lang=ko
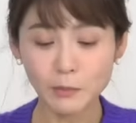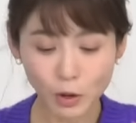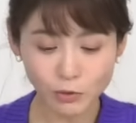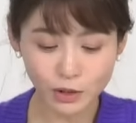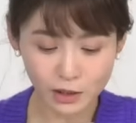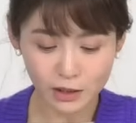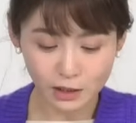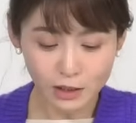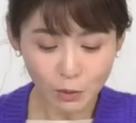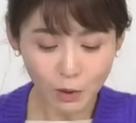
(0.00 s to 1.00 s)
임영웅
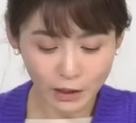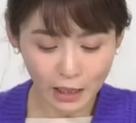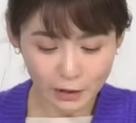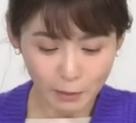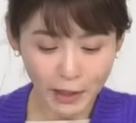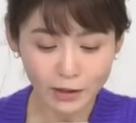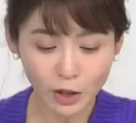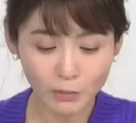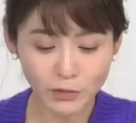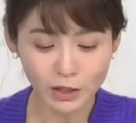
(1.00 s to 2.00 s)
씨를 응원하는
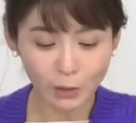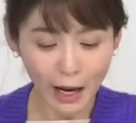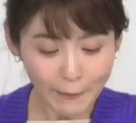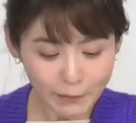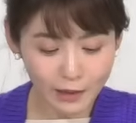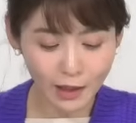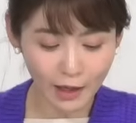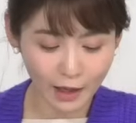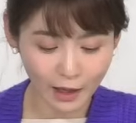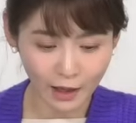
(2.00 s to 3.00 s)
팬덤들과
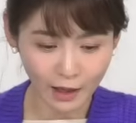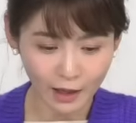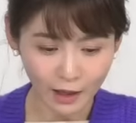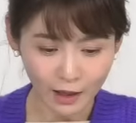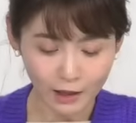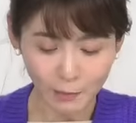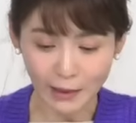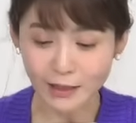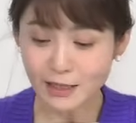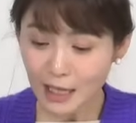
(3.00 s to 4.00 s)
함께 이
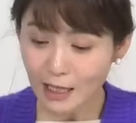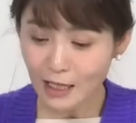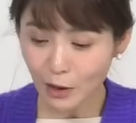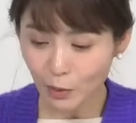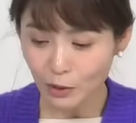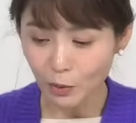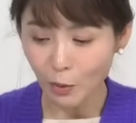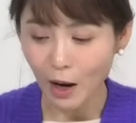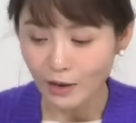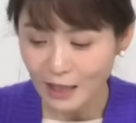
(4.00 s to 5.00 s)
받는 상이라고 해도
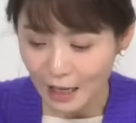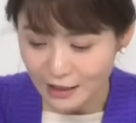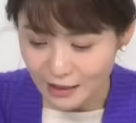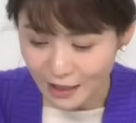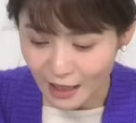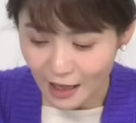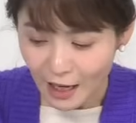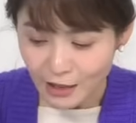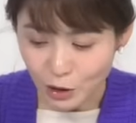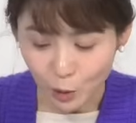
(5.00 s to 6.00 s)
과언이 아닌데
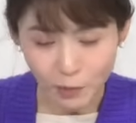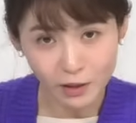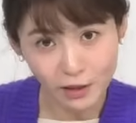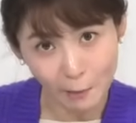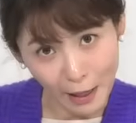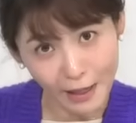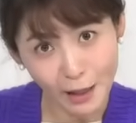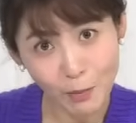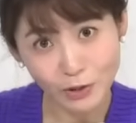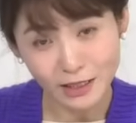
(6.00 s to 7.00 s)
트로피를 이렇게
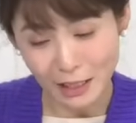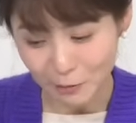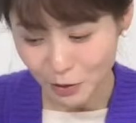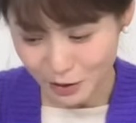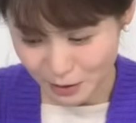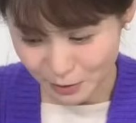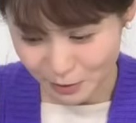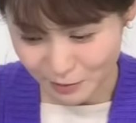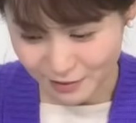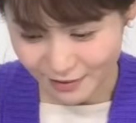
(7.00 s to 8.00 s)
바라보는 장면이
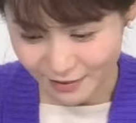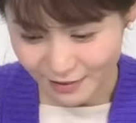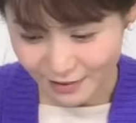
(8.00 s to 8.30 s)
있었습니다.